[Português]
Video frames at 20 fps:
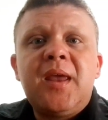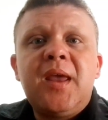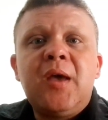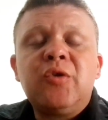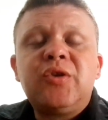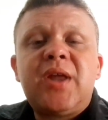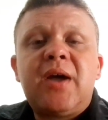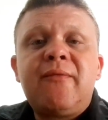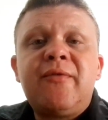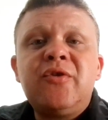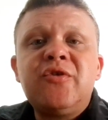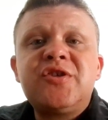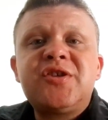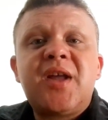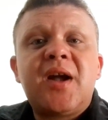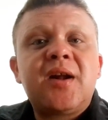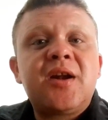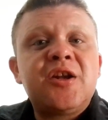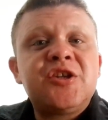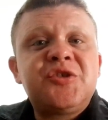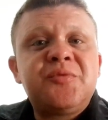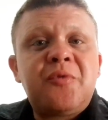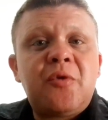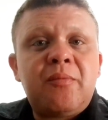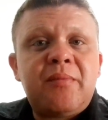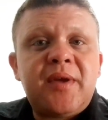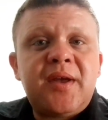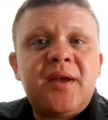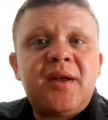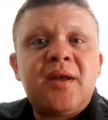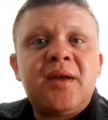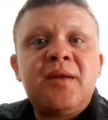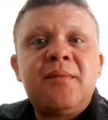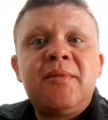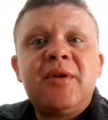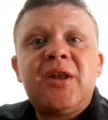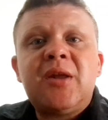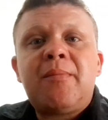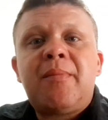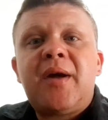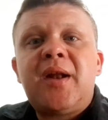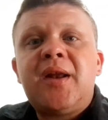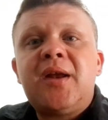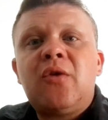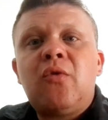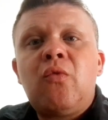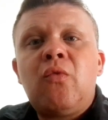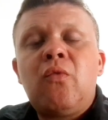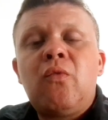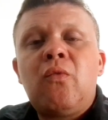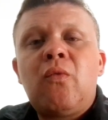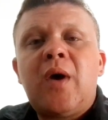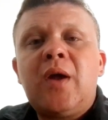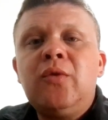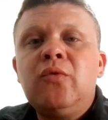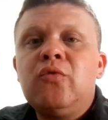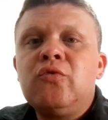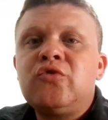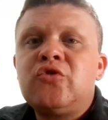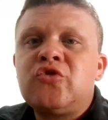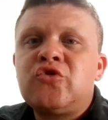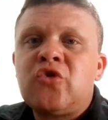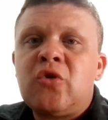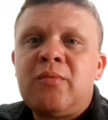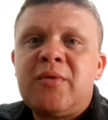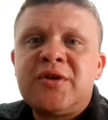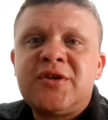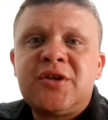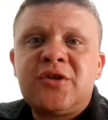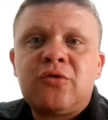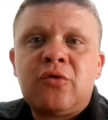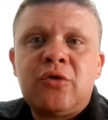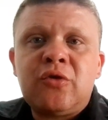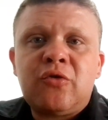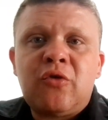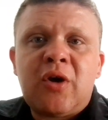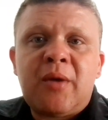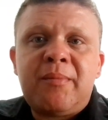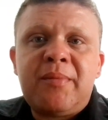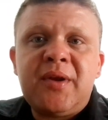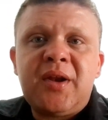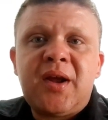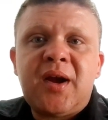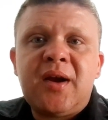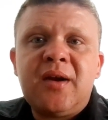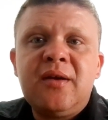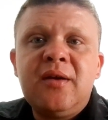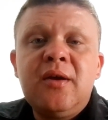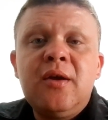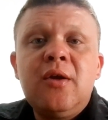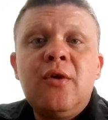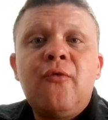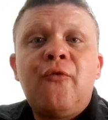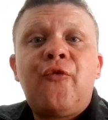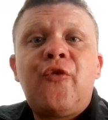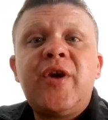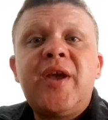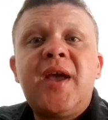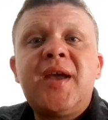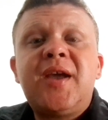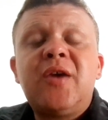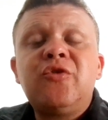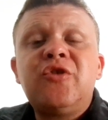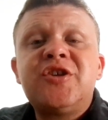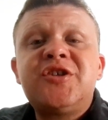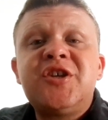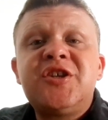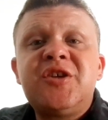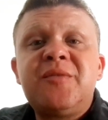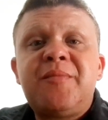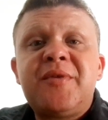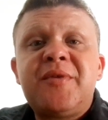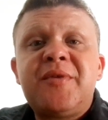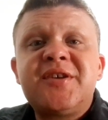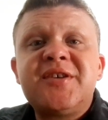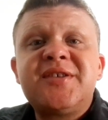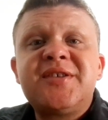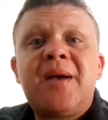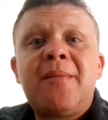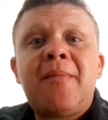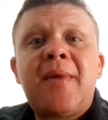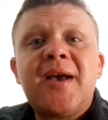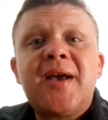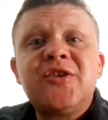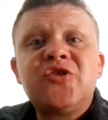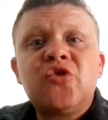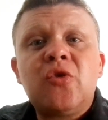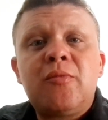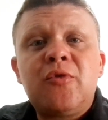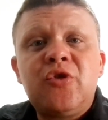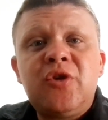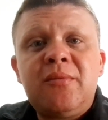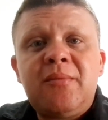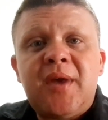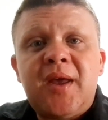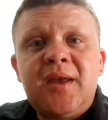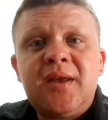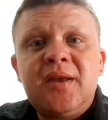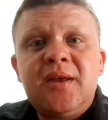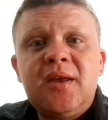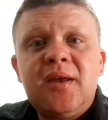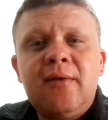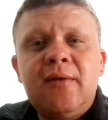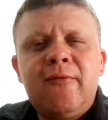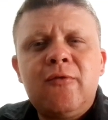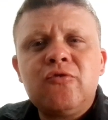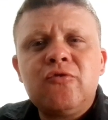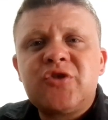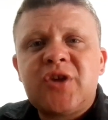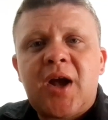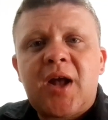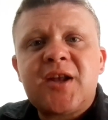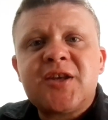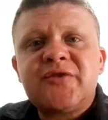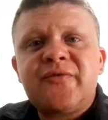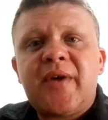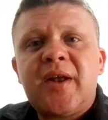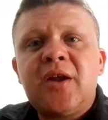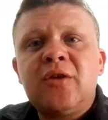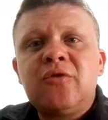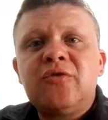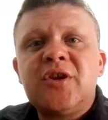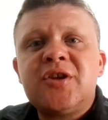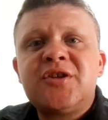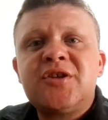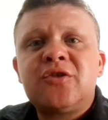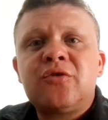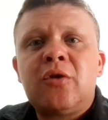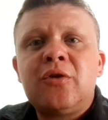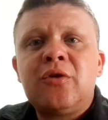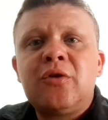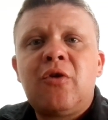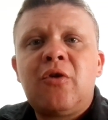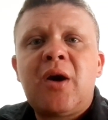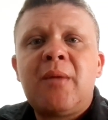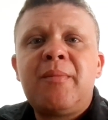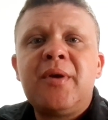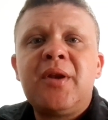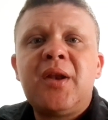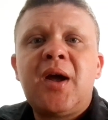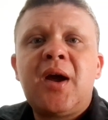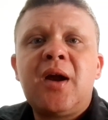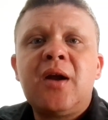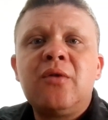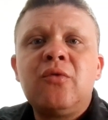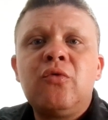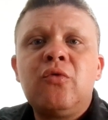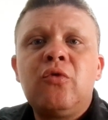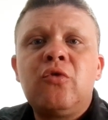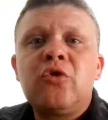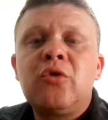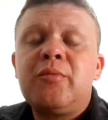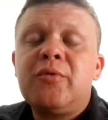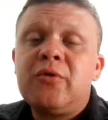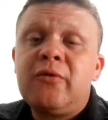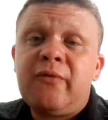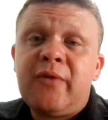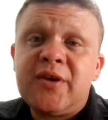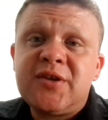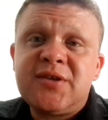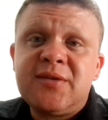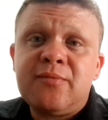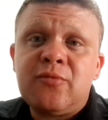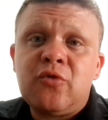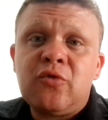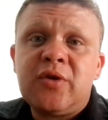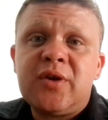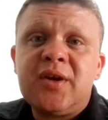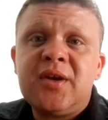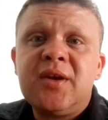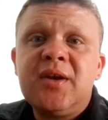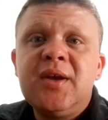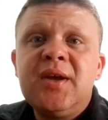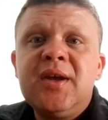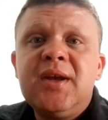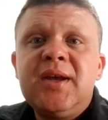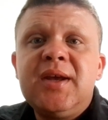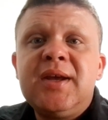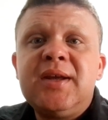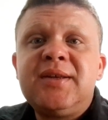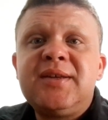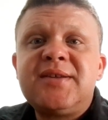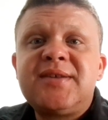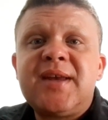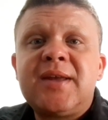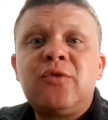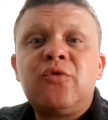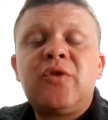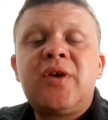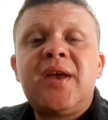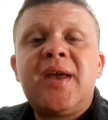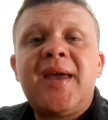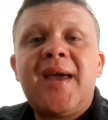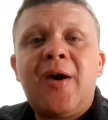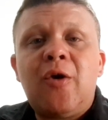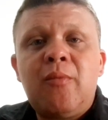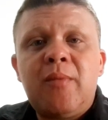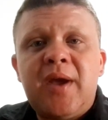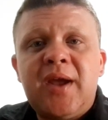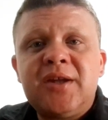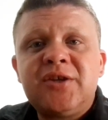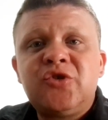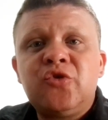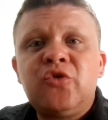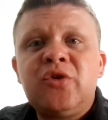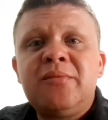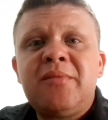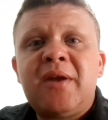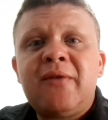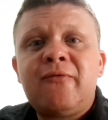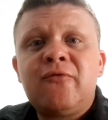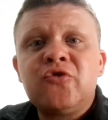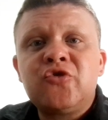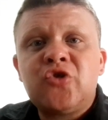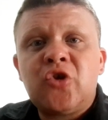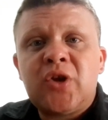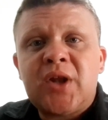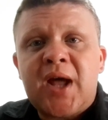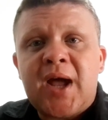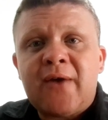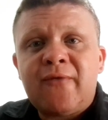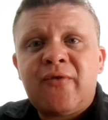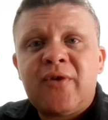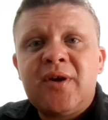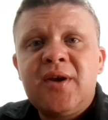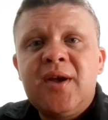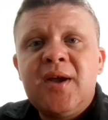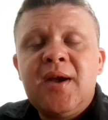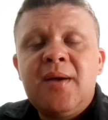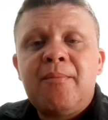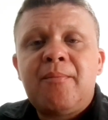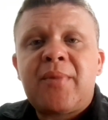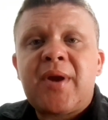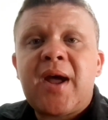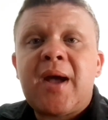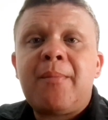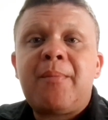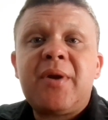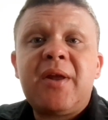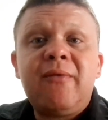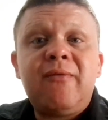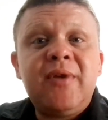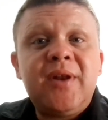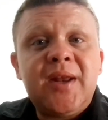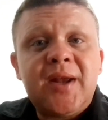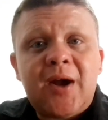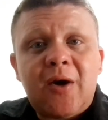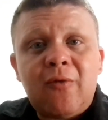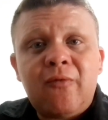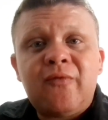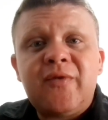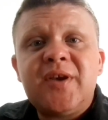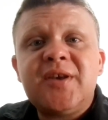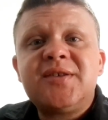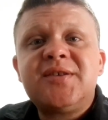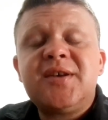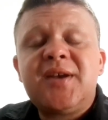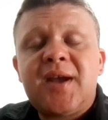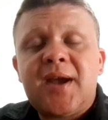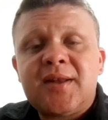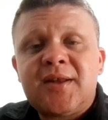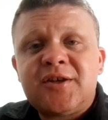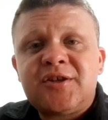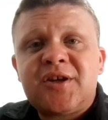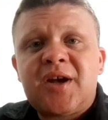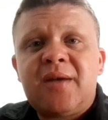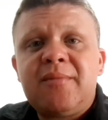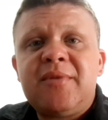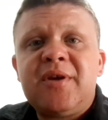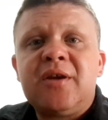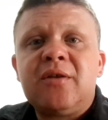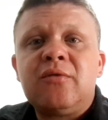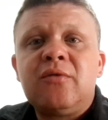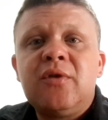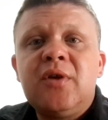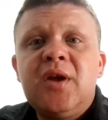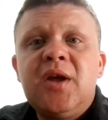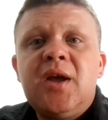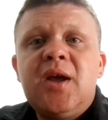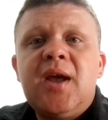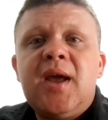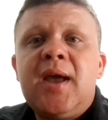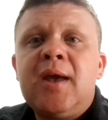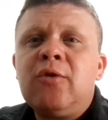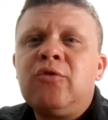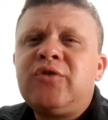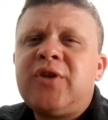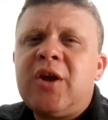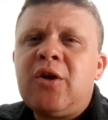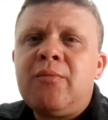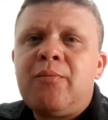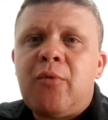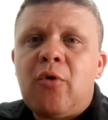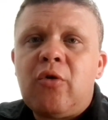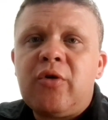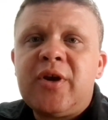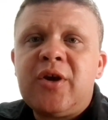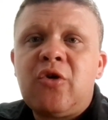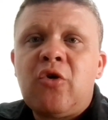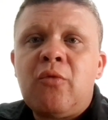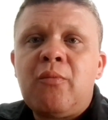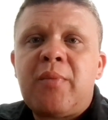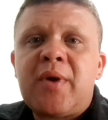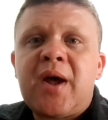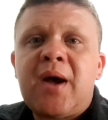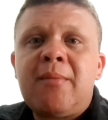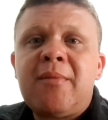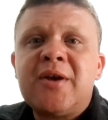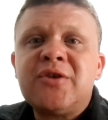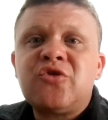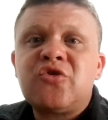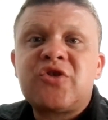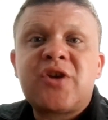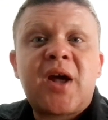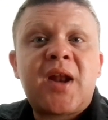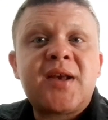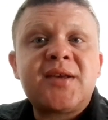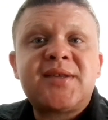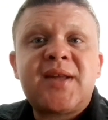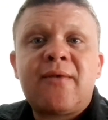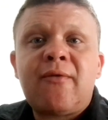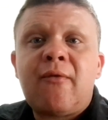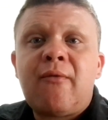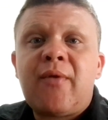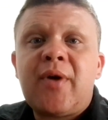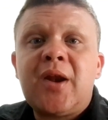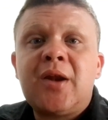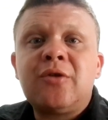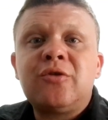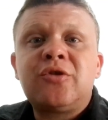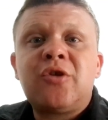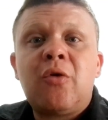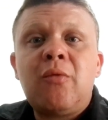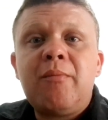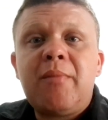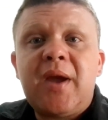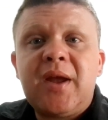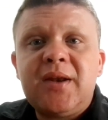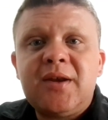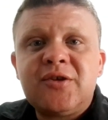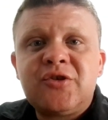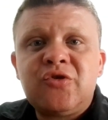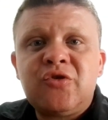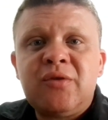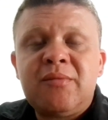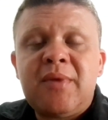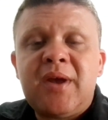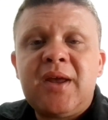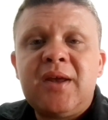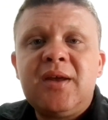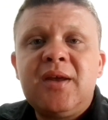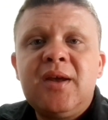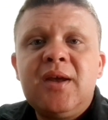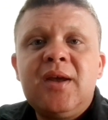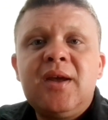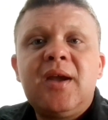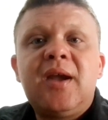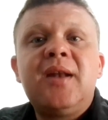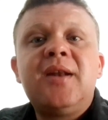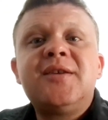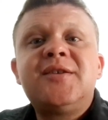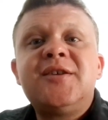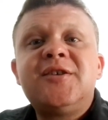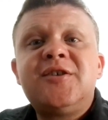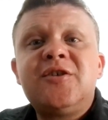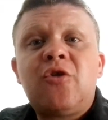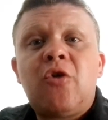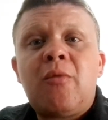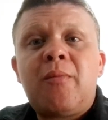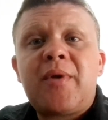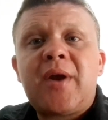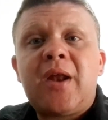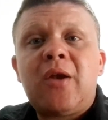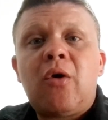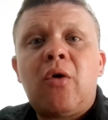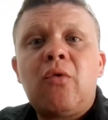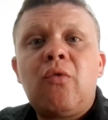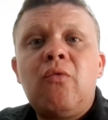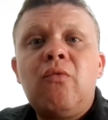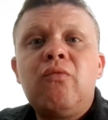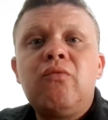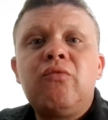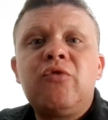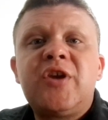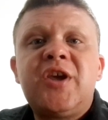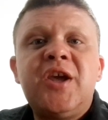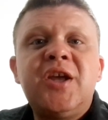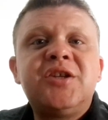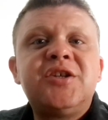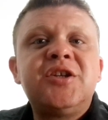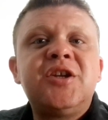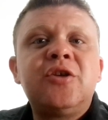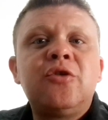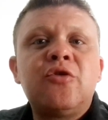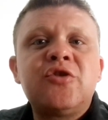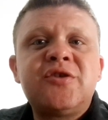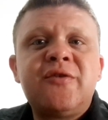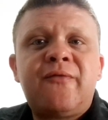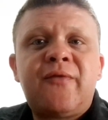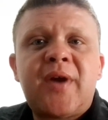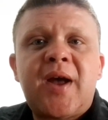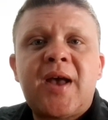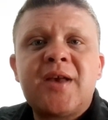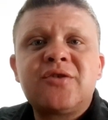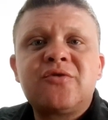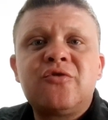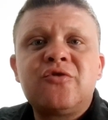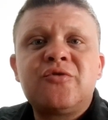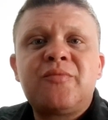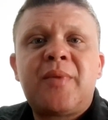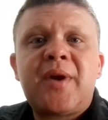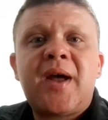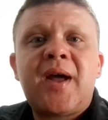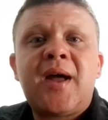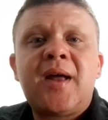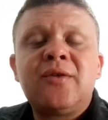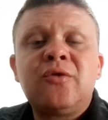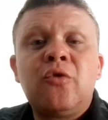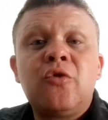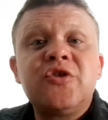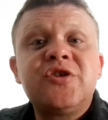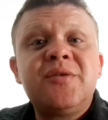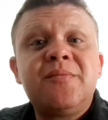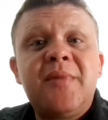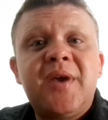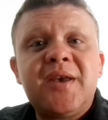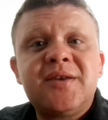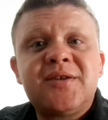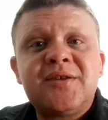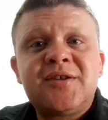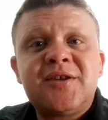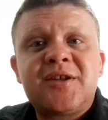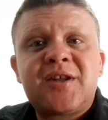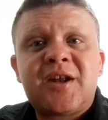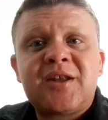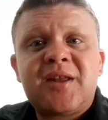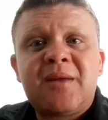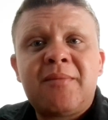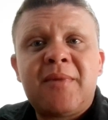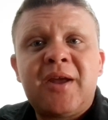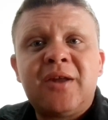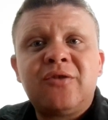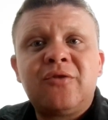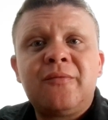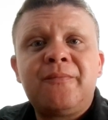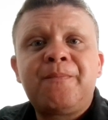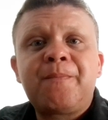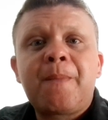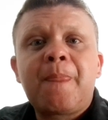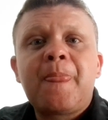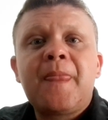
Eu tava no Instagram de bobeira e me deparei com um anúncio sobre esse tônico capilar. Foi aí que eu decidi pesquisar mais sobre o Nimen e ver os caras falando desse tônico capilar no grupo do Facebook e dizendo que realmente o Nimen funcionava para prevenir calvície e queda de cabelo. Relutei um pouco em comprar, mas os caras estavam falando tão bem desse Uniman que decidi comprar logo um kit de 12 frascos para 12 meses de tratamento